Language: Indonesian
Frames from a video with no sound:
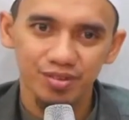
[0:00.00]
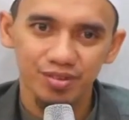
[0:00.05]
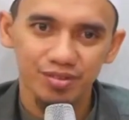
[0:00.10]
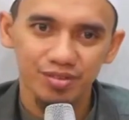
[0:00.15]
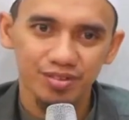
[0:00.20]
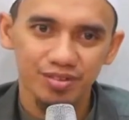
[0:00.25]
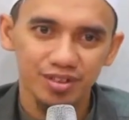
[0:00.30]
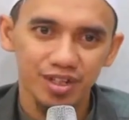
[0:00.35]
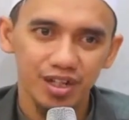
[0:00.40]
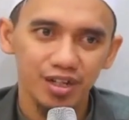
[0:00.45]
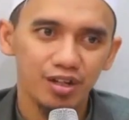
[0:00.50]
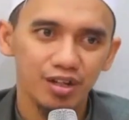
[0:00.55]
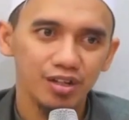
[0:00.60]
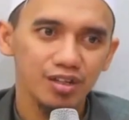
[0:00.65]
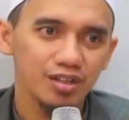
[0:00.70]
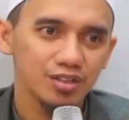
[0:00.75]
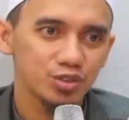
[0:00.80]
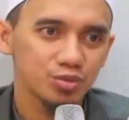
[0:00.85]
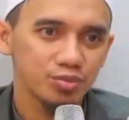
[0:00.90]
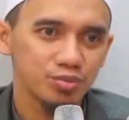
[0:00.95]
Dan Allah
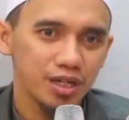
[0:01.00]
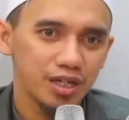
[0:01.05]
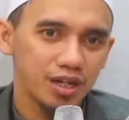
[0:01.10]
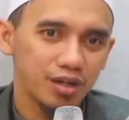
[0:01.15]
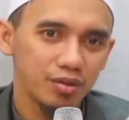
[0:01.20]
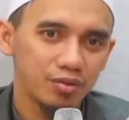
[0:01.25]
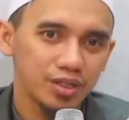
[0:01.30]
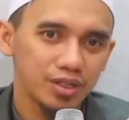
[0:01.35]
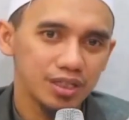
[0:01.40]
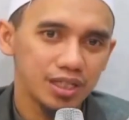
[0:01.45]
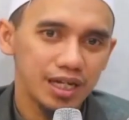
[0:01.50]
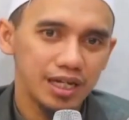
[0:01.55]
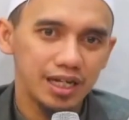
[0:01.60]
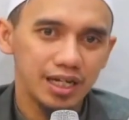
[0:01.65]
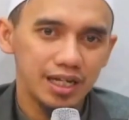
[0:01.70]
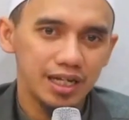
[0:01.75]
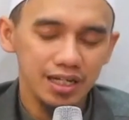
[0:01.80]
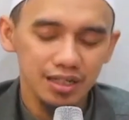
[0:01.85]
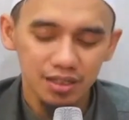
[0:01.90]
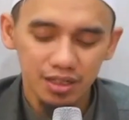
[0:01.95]
Subhanahu wa
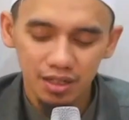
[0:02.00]
taala